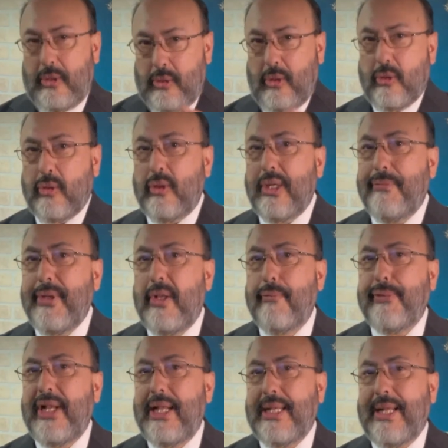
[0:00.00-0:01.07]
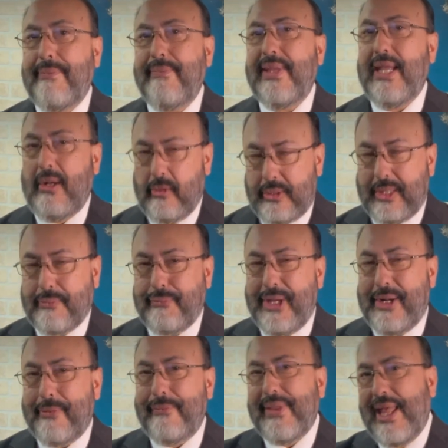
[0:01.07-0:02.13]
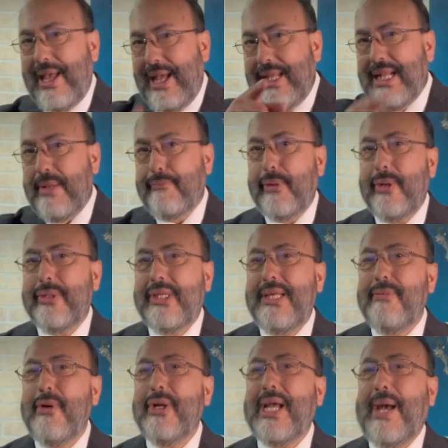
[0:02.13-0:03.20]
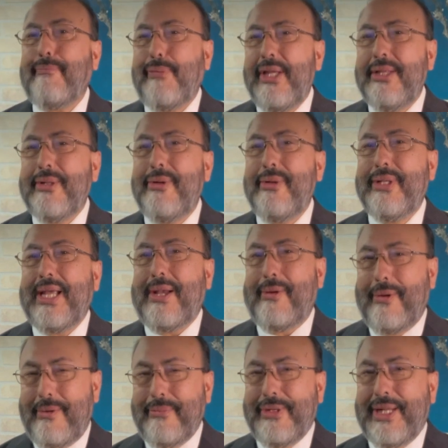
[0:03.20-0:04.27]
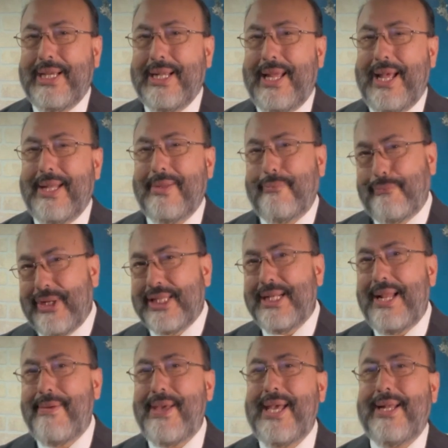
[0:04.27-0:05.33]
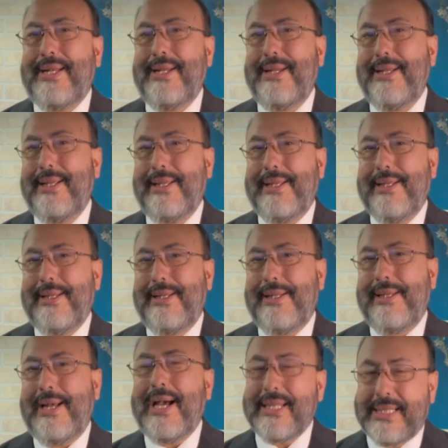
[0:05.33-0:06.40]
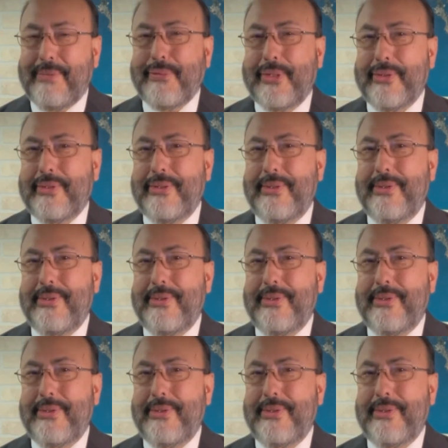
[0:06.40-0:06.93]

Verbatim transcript: Yo soy Emilio Pineda y los espero en el próximo capítulo de Comunicreando. Pásenla bien. Hasta pronto.